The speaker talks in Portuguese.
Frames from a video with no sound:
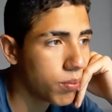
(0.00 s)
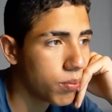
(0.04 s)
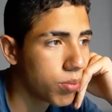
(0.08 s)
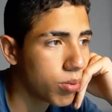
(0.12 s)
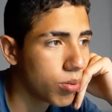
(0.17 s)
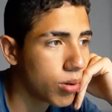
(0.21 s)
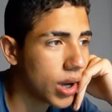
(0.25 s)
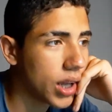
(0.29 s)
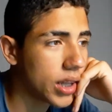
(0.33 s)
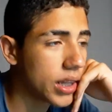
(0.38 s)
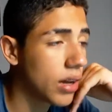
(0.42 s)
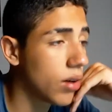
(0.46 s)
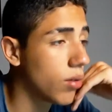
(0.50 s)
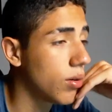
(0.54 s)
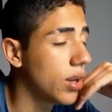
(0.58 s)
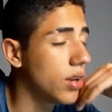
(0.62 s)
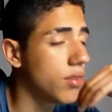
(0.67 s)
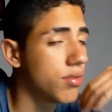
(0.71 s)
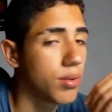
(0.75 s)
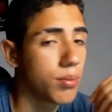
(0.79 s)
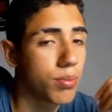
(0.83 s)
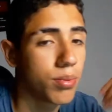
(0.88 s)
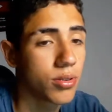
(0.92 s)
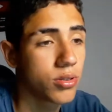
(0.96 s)
pro canal
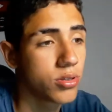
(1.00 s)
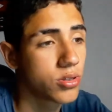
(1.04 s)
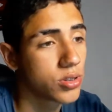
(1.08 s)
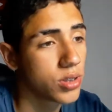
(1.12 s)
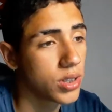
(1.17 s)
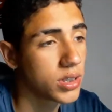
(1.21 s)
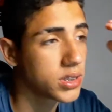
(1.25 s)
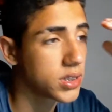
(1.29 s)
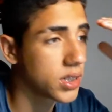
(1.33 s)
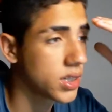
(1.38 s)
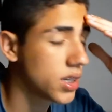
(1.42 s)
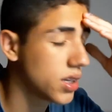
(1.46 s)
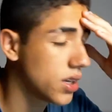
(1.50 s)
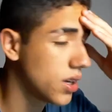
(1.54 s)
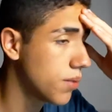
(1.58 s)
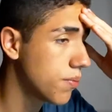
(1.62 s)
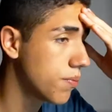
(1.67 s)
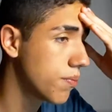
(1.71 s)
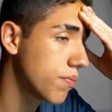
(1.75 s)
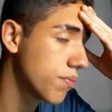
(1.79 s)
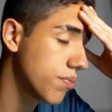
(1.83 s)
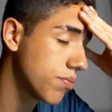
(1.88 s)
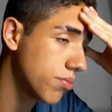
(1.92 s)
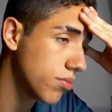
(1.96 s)
LV Produções
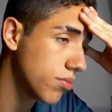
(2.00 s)
aqui.